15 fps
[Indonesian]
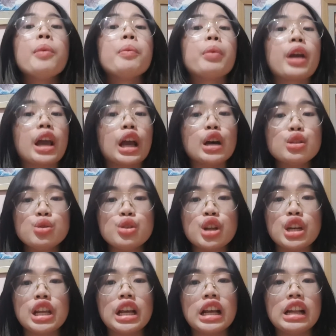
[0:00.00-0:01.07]
Mereka sudah
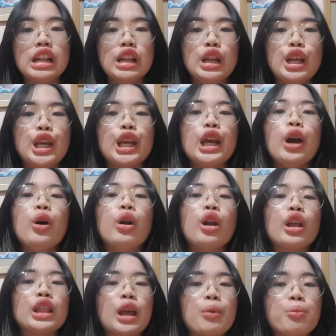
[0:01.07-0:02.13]
dikelilingi oleh
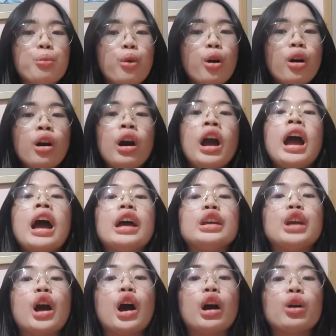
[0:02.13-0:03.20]
tembok
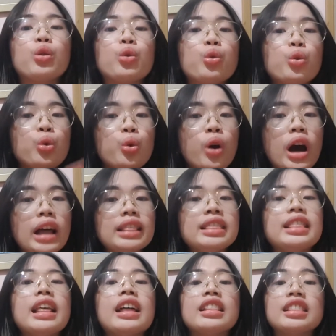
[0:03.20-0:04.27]
yang kuat
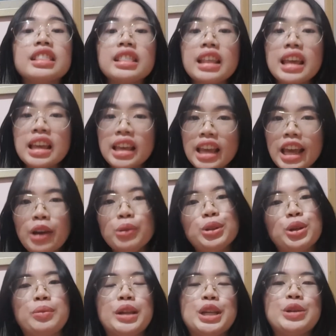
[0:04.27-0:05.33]
dan tinggi
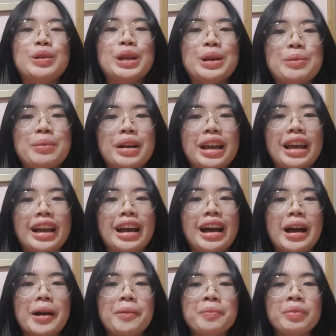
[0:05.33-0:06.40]
untuk melindungi
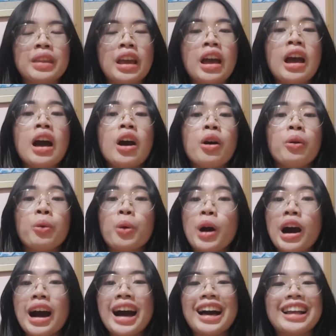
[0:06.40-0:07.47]
mereka.
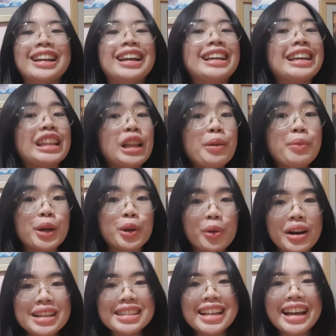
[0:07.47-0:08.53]
Wah, Allah kita
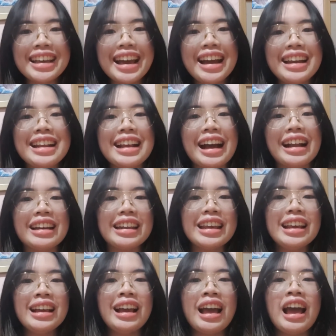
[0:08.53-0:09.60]
berkuasa ya adik-adik.